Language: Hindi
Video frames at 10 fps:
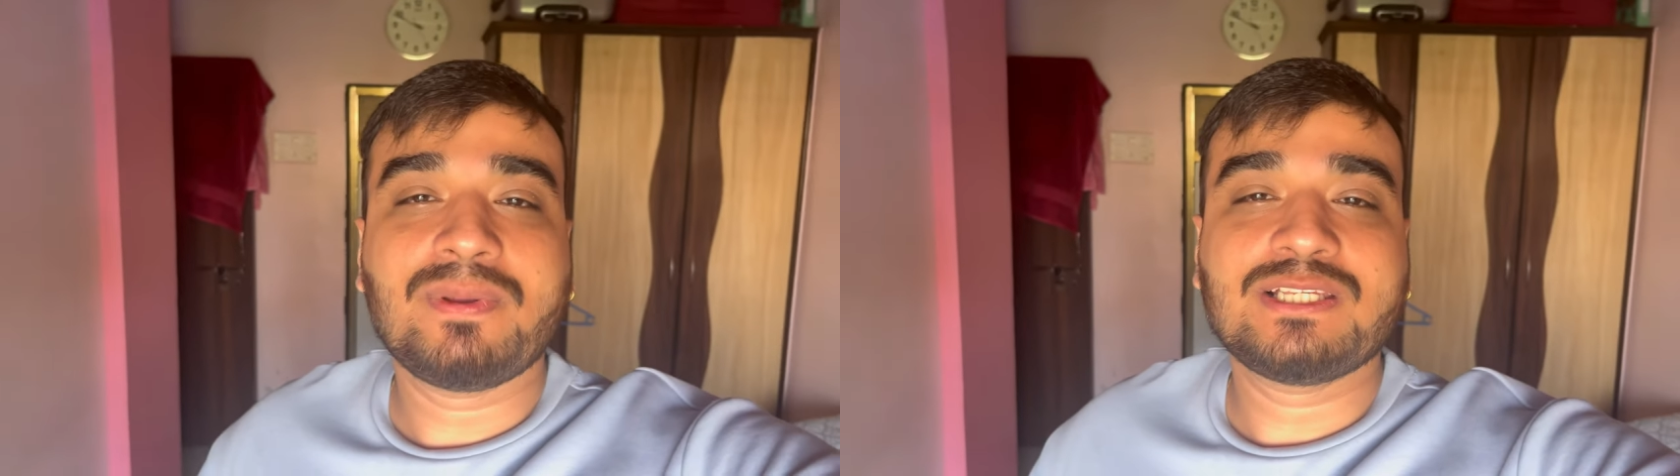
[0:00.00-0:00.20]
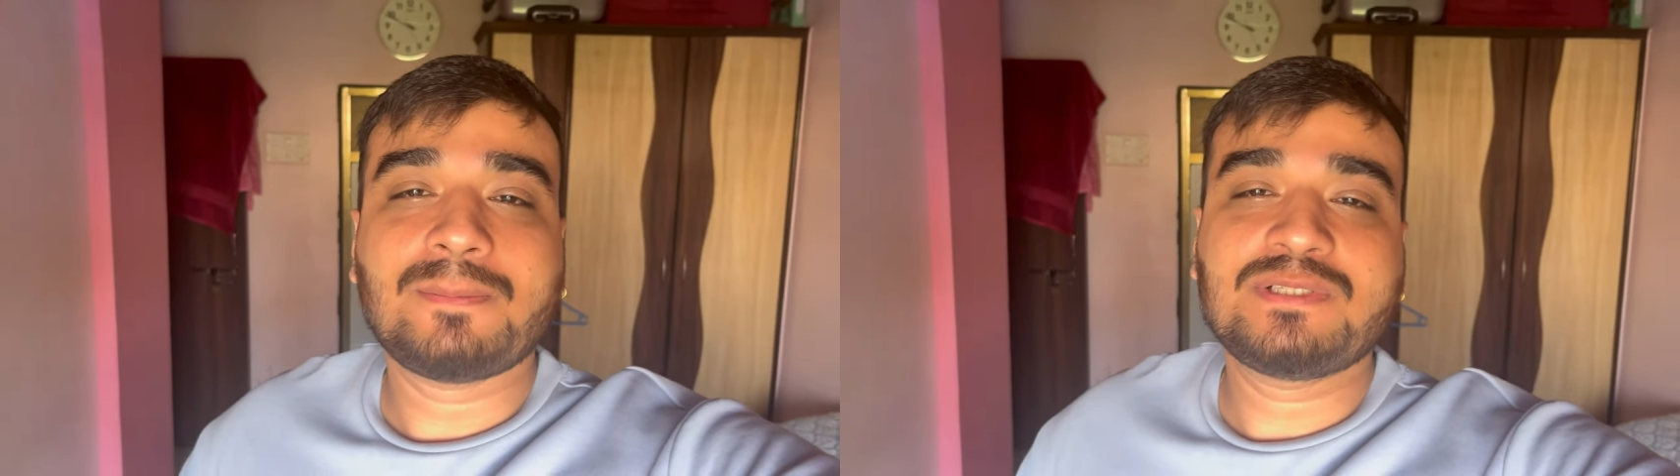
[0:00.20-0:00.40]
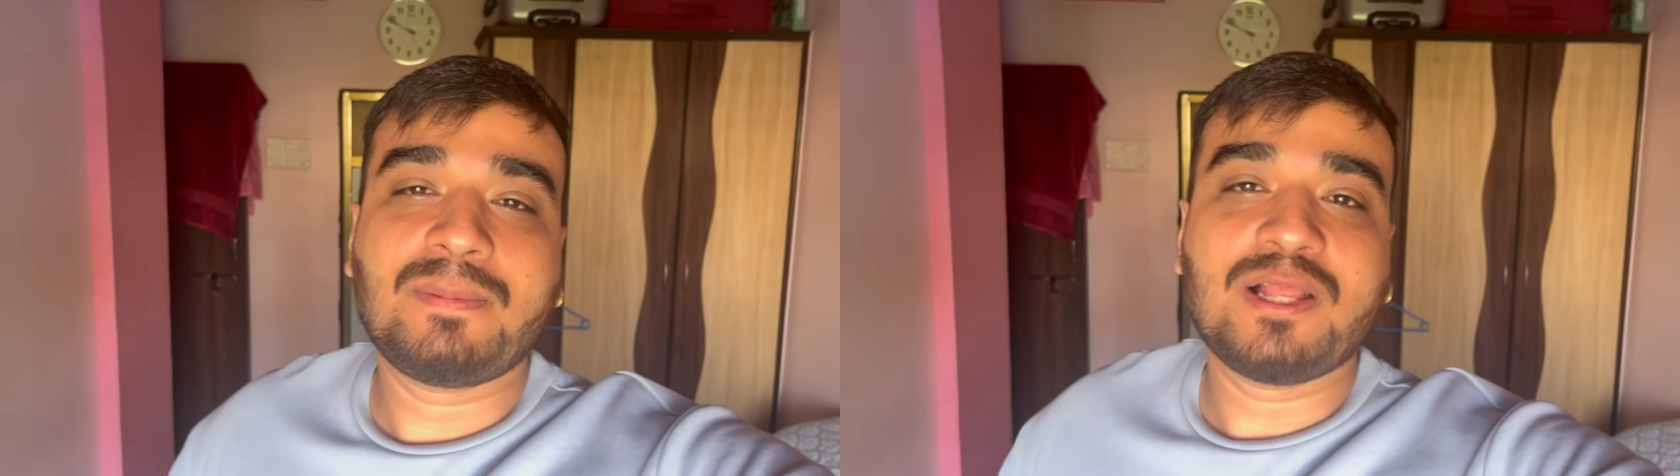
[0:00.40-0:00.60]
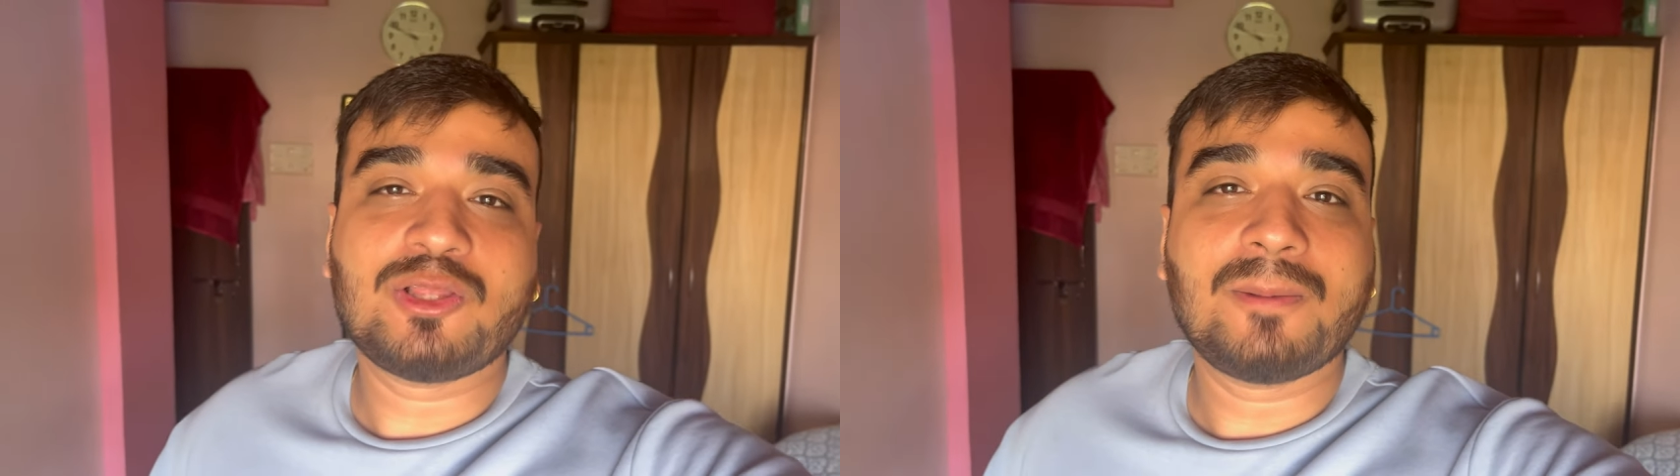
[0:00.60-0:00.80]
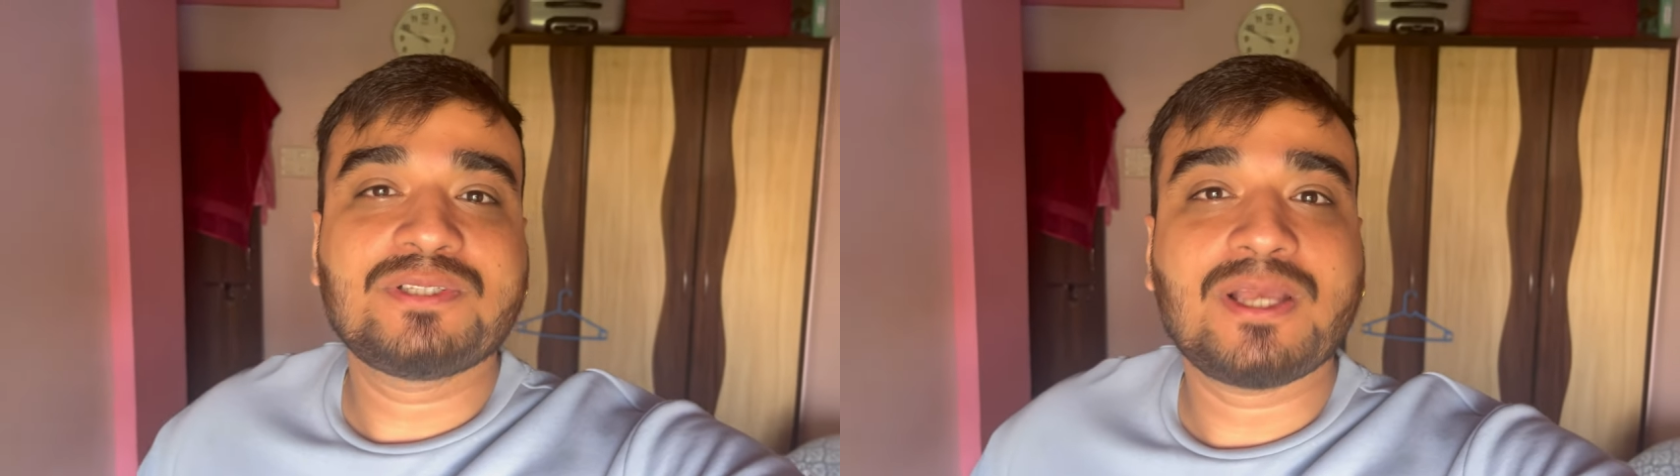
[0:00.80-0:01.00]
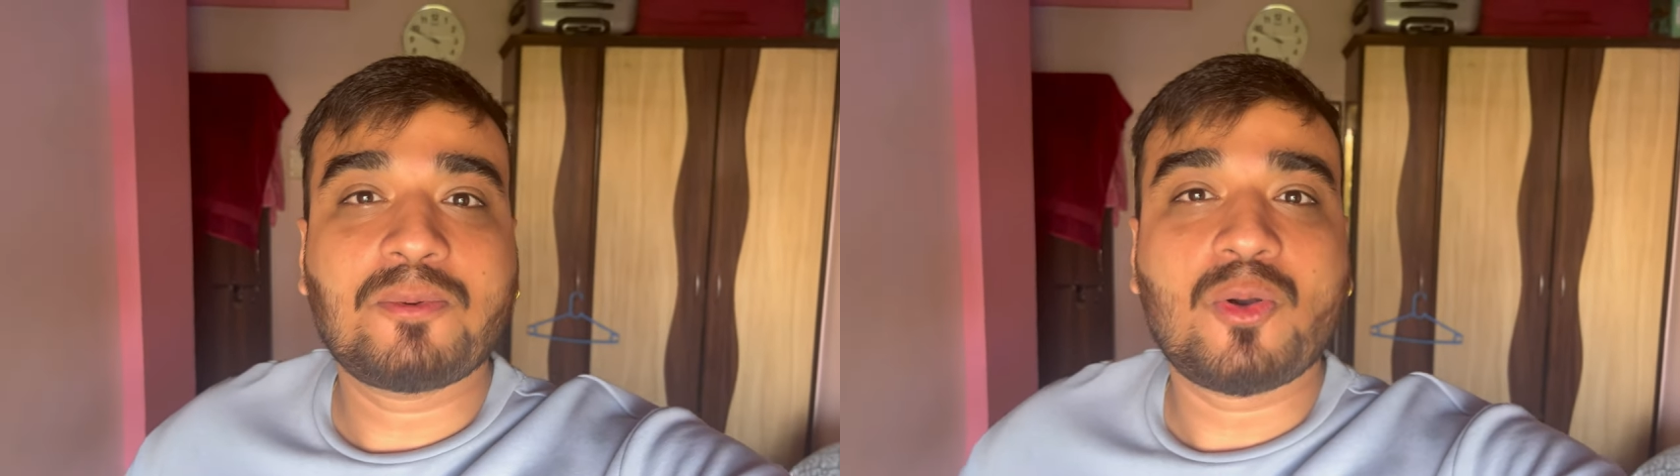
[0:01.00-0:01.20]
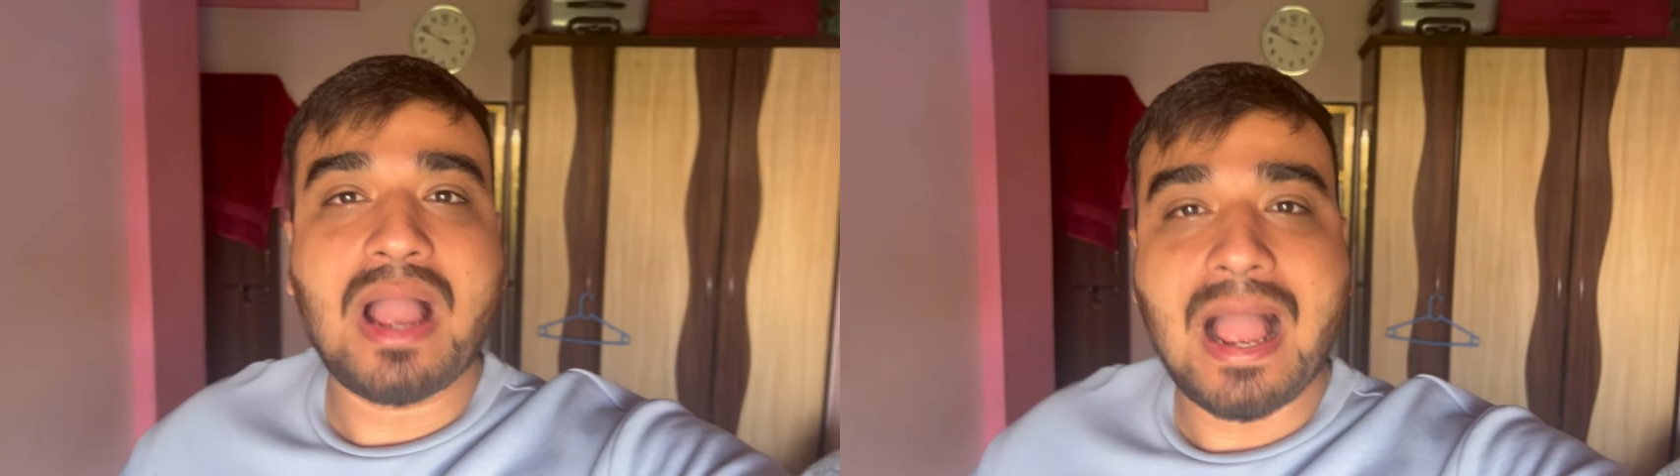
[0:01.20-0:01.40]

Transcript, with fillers: पे सबसे पहले तो आप सबको